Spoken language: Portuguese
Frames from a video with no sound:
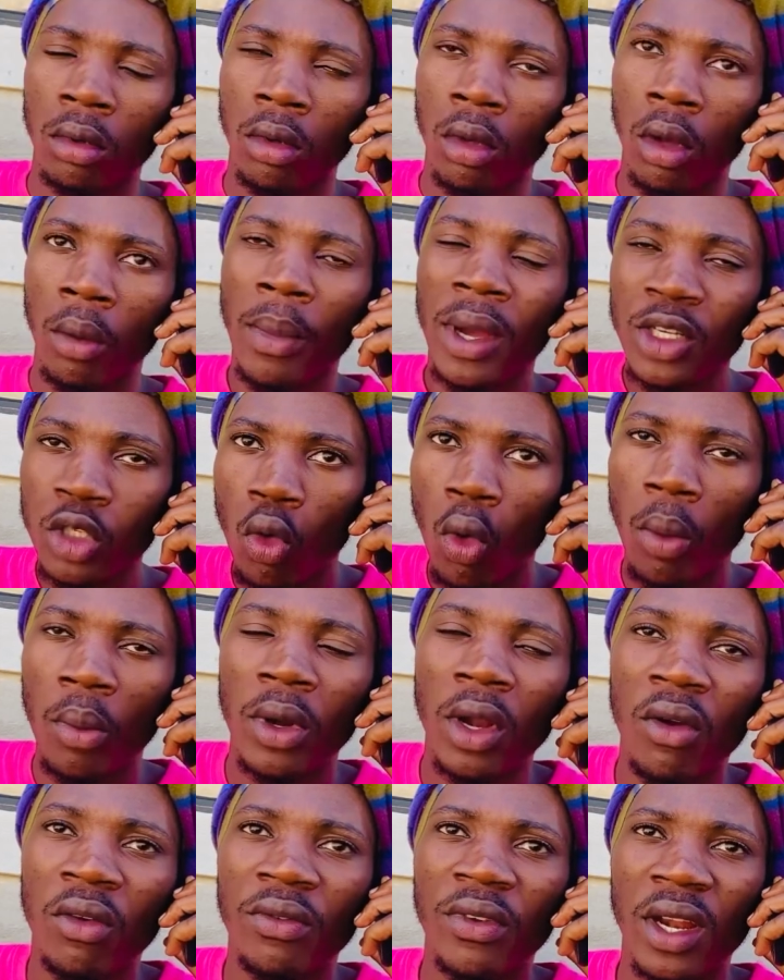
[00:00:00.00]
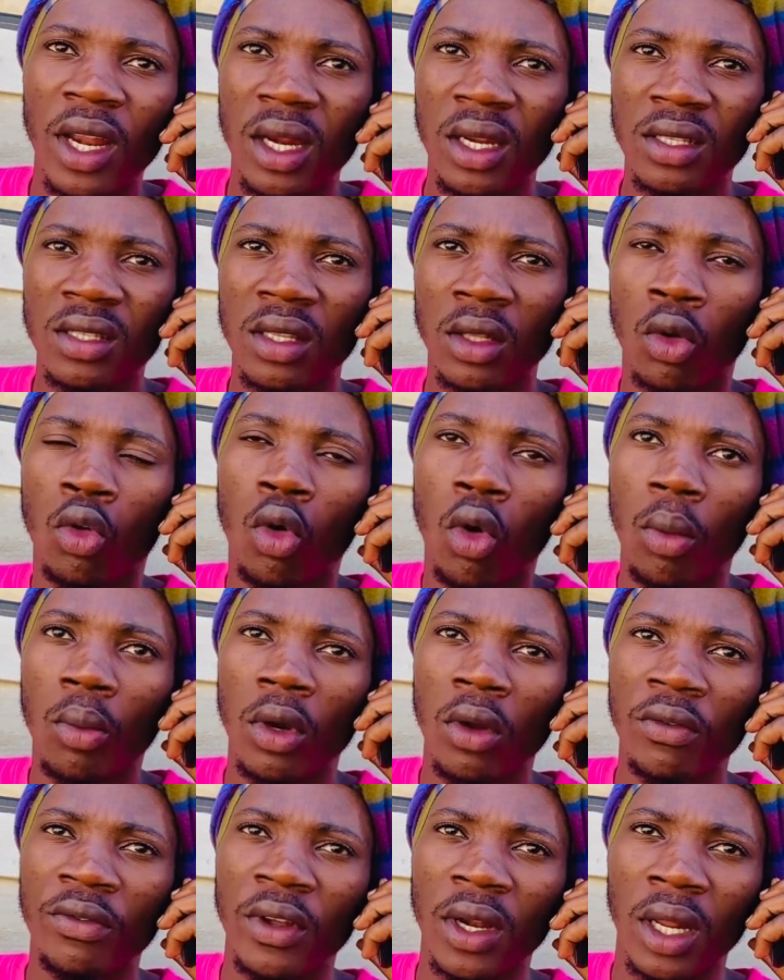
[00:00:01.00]
Mas como não falar assim? Como
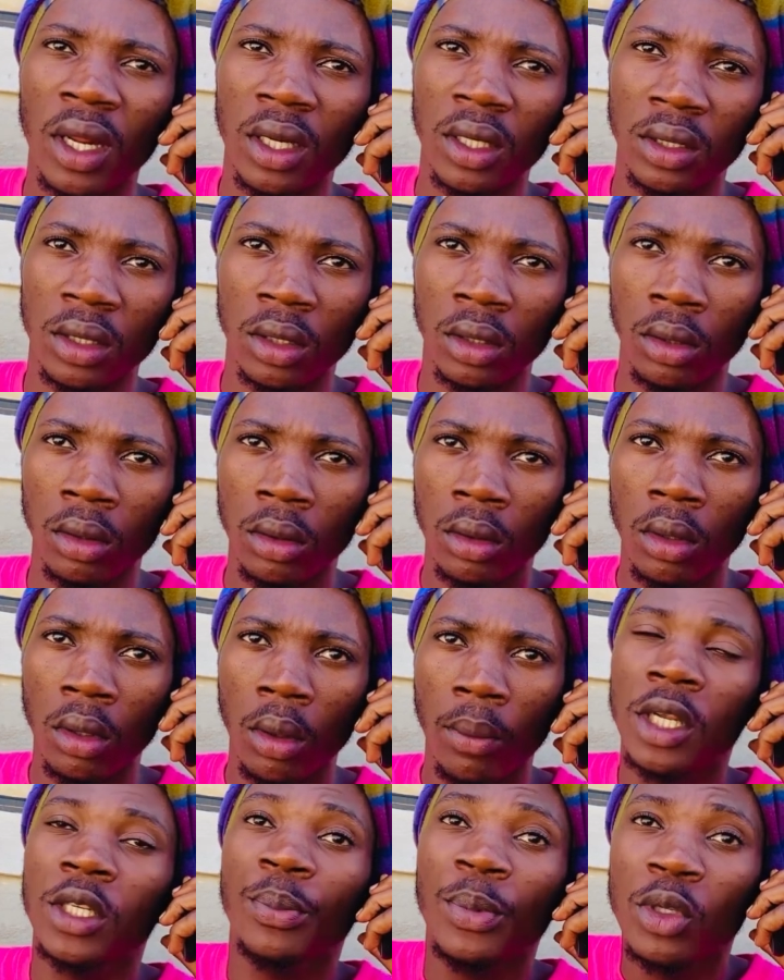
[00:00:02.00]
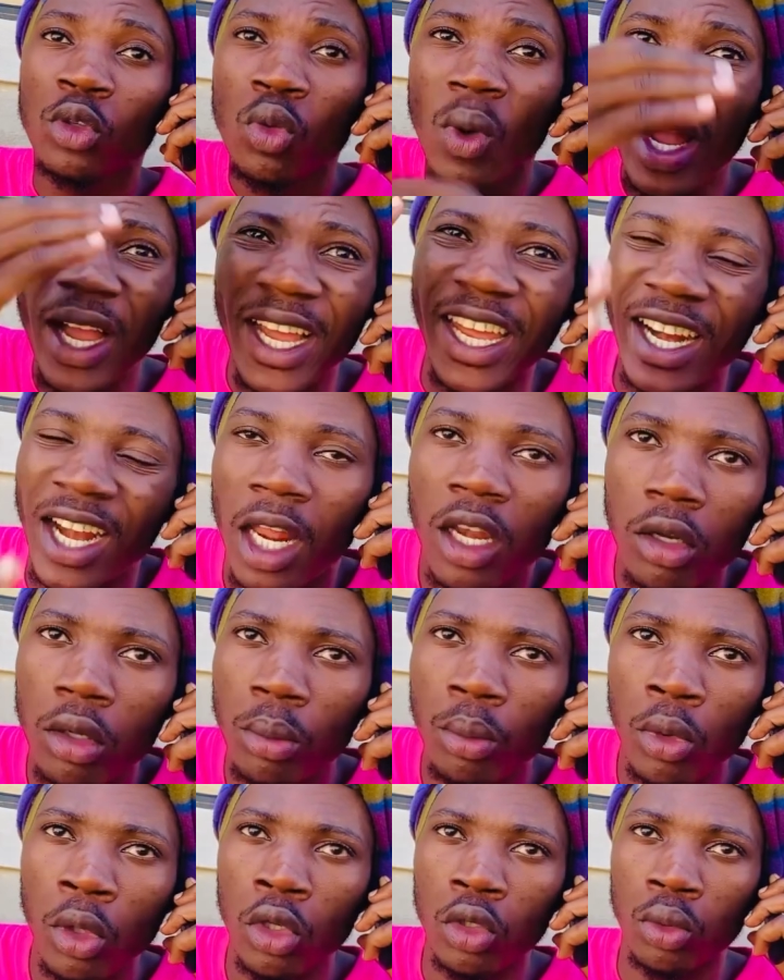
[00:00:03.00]
não falar assim? mas pessoa grande
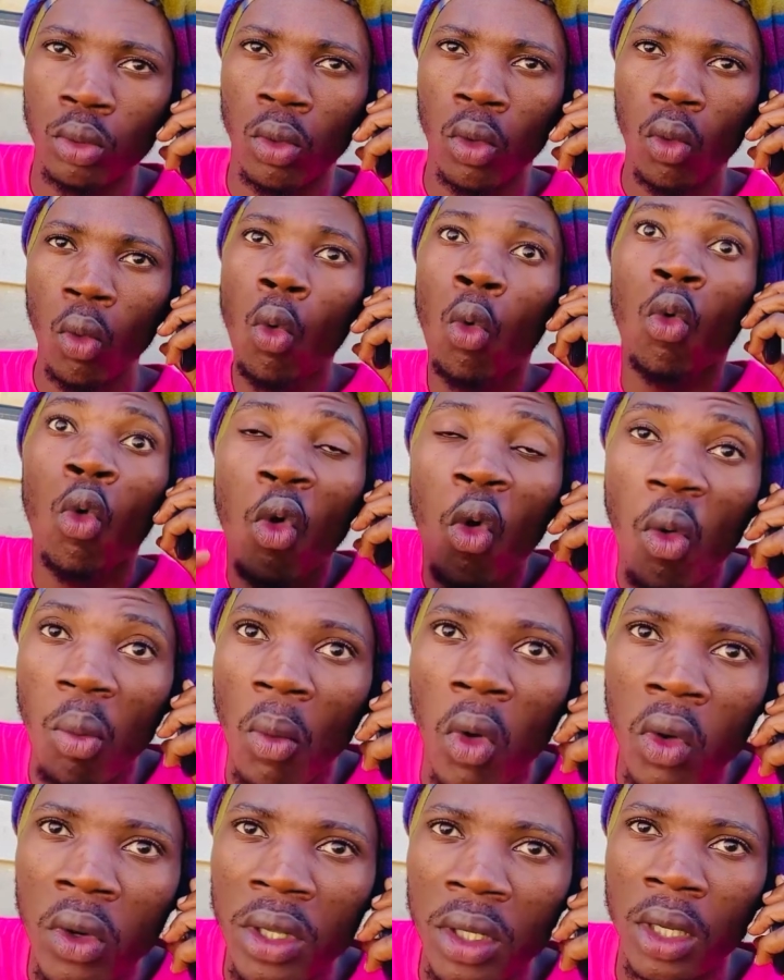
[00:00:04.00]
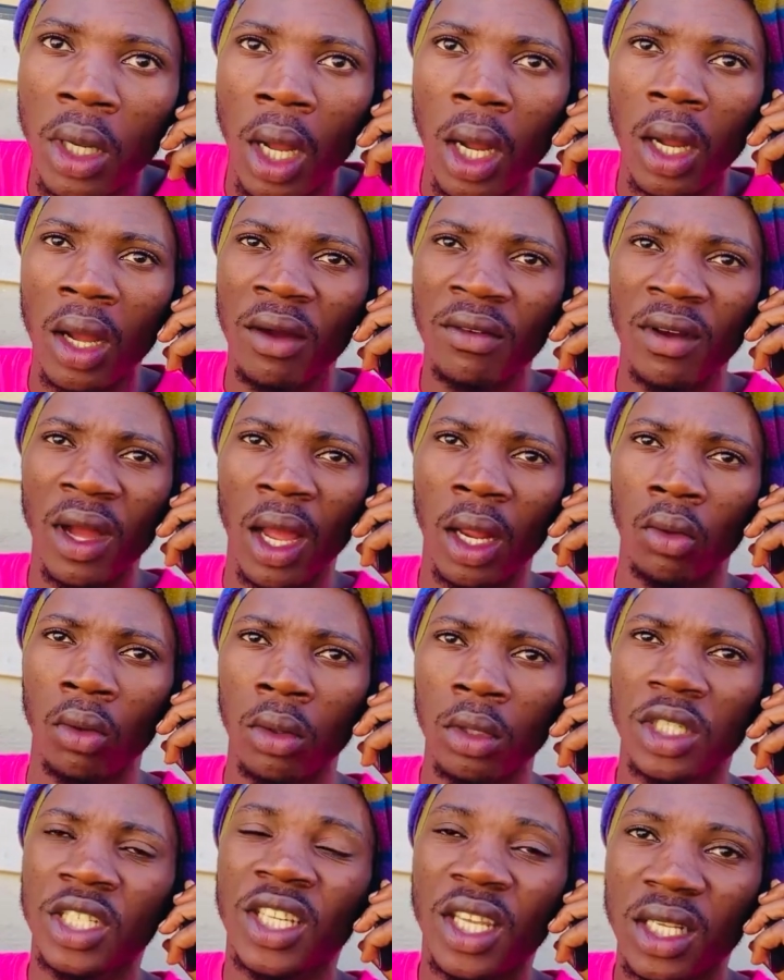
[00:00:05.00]
mesmo, o Cocoborica Cavano.
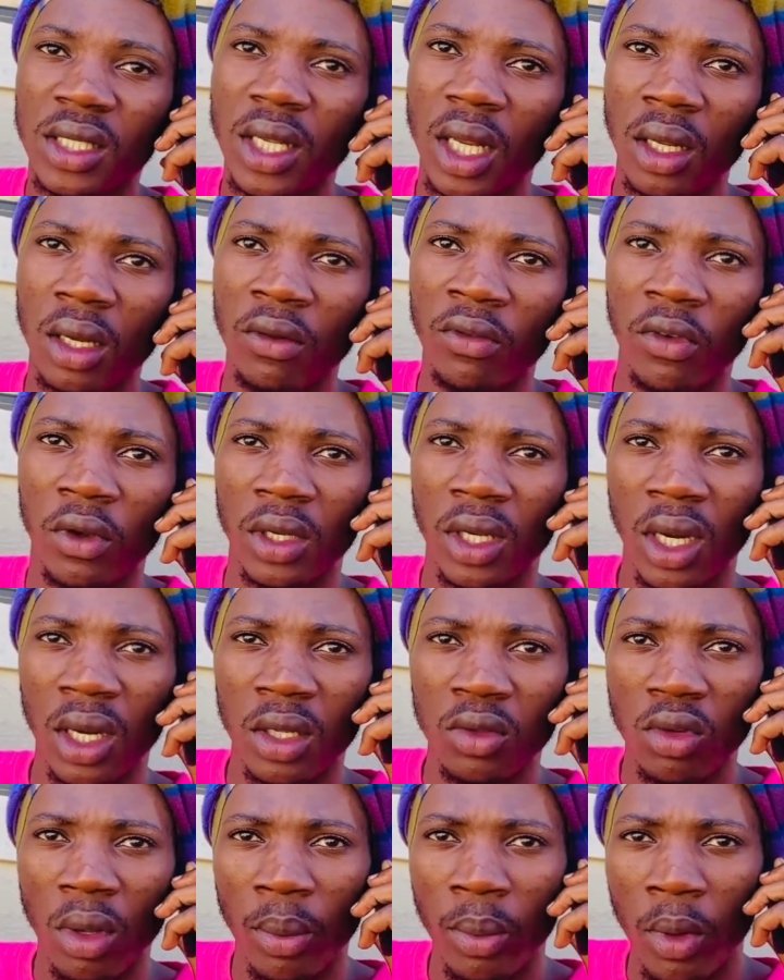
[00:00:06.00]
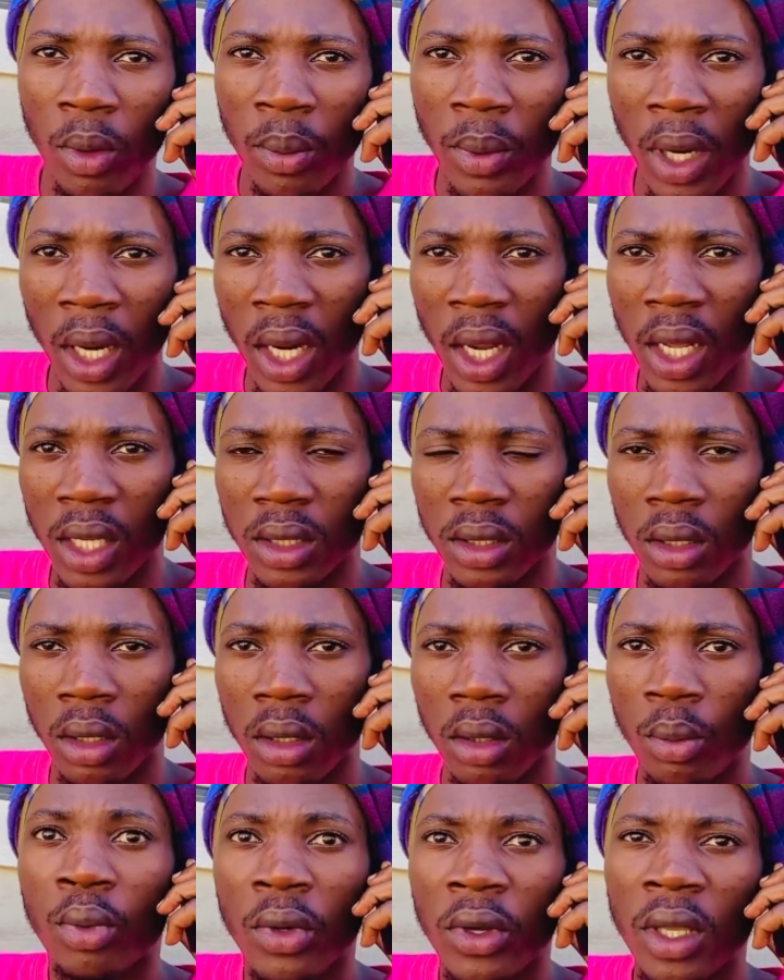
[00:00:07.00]
Esqueça de voltar na sua própria casa.
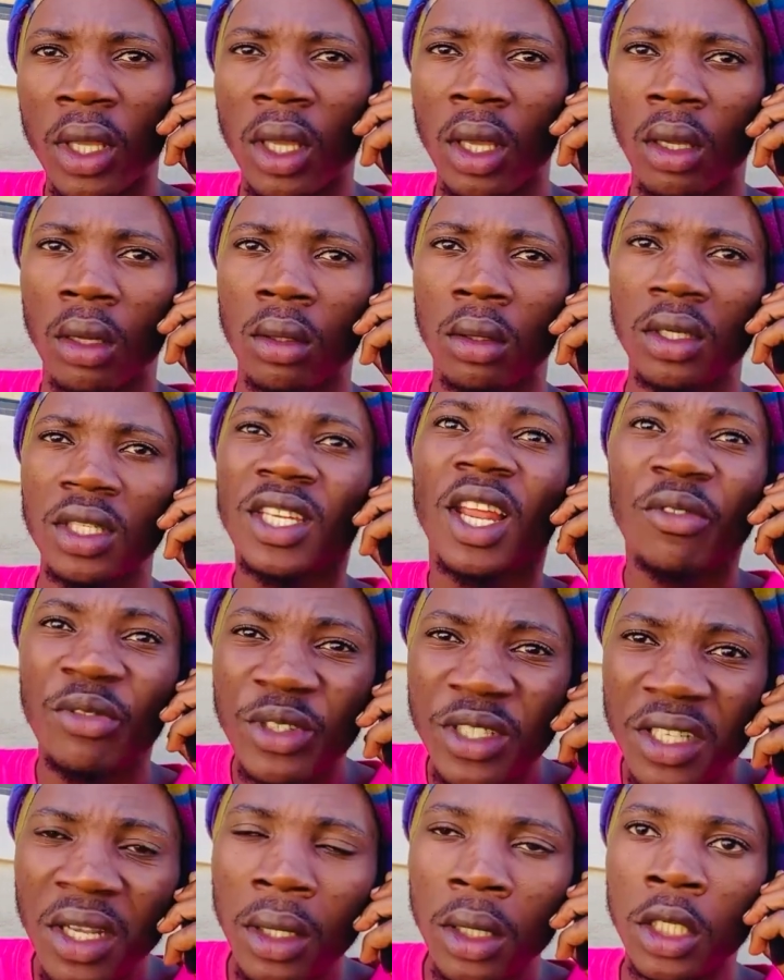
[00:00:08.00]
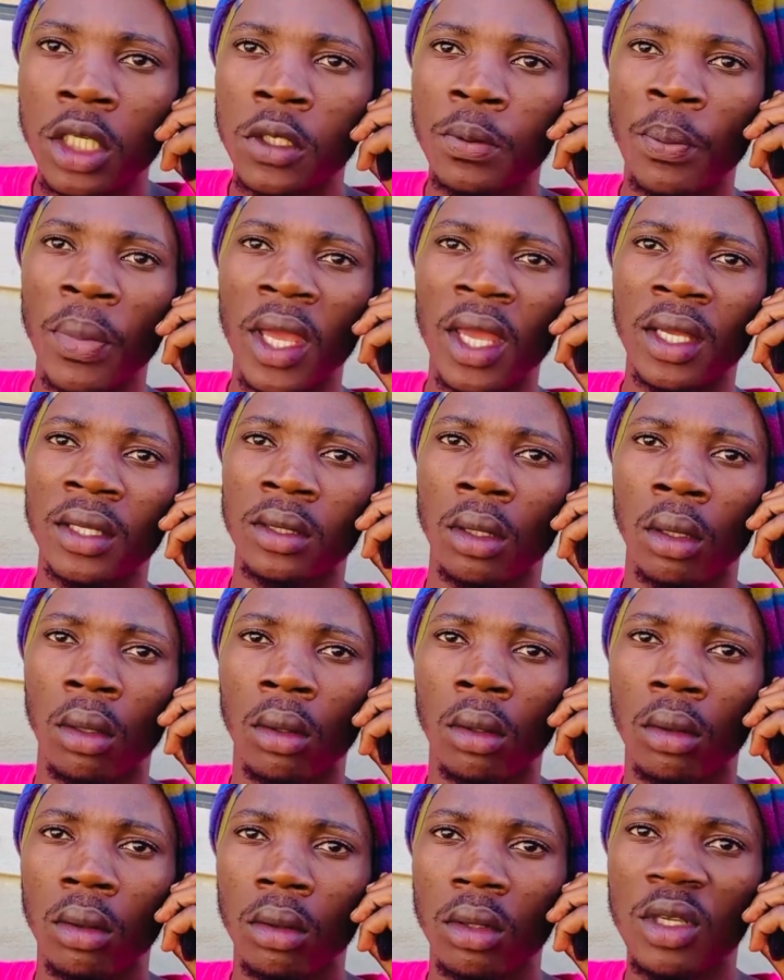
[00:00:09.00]
Por quê? Está a fugir de despesa.
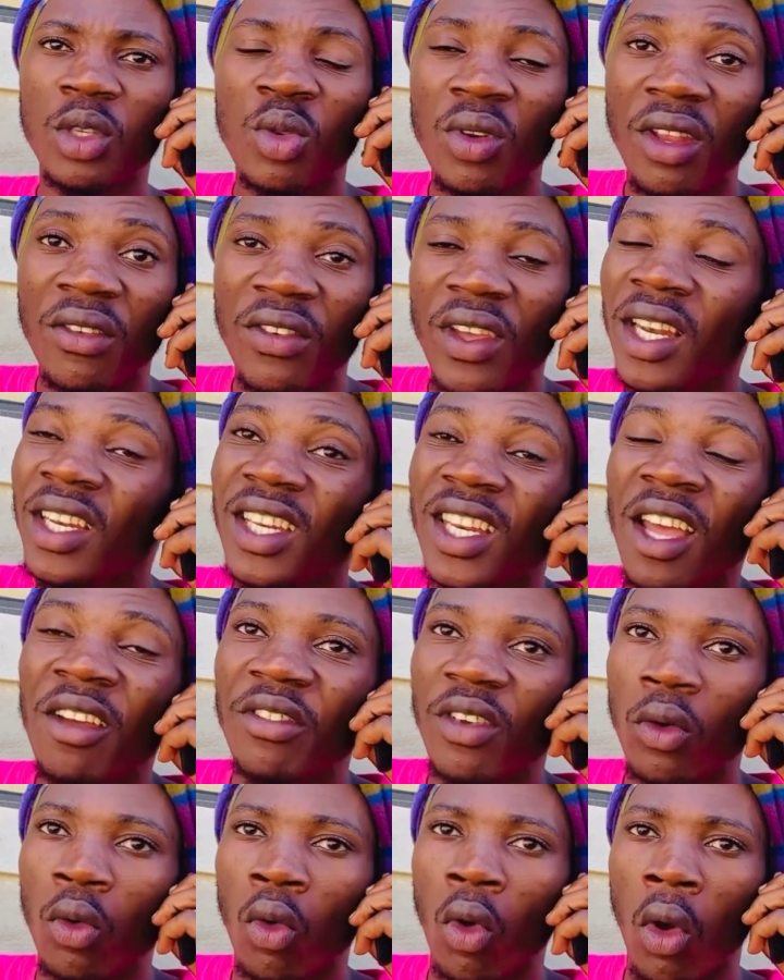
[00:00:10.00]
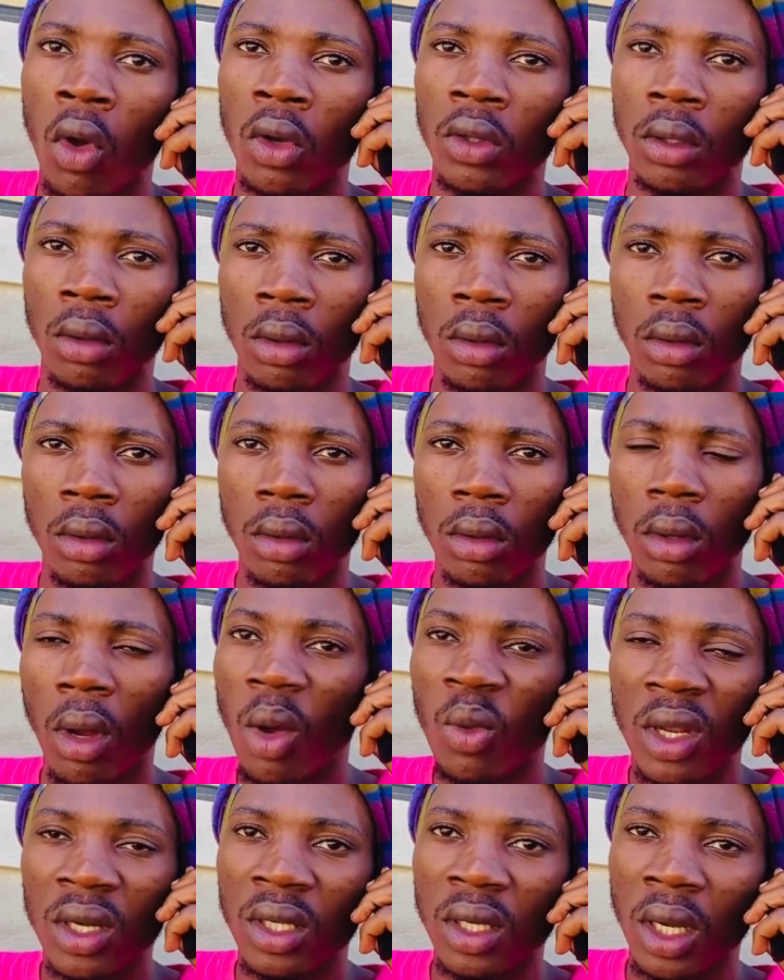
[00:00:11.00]
Isso devia te dar vergonha. Ou
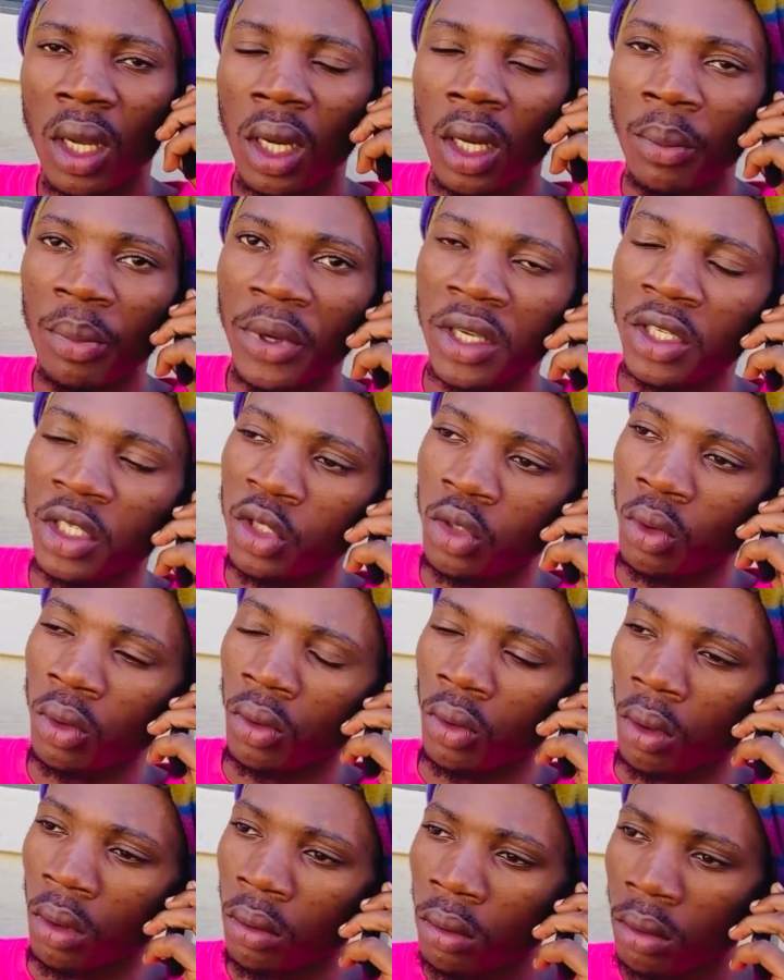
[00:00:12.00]
não te engana, pai de Júnior.